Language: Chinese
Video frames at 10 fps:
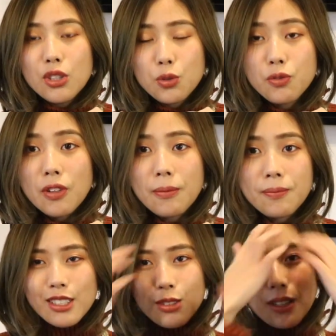舒服。
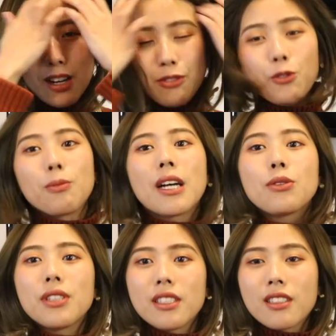说到复古嘛，
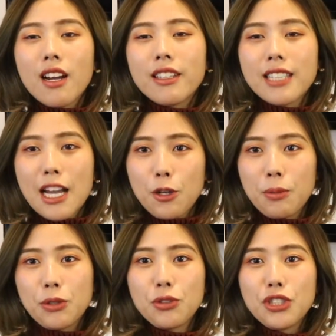所以这第二件爱用
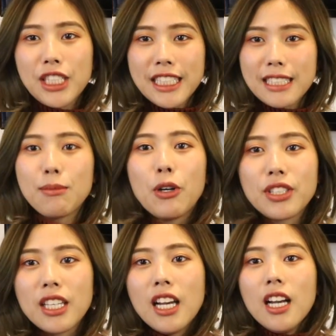品就是这一件毛
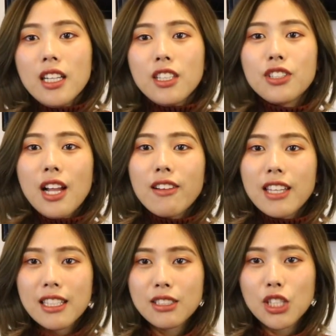衣。那这两
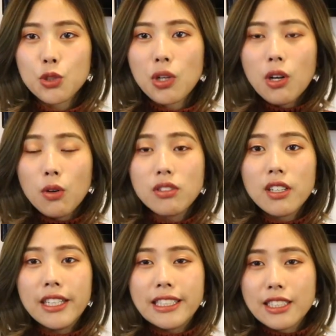年这个砖红
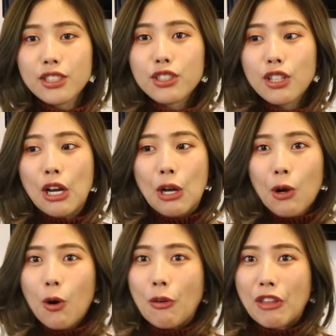色已经是
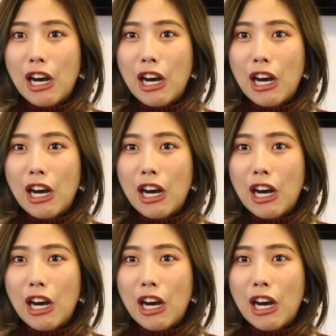红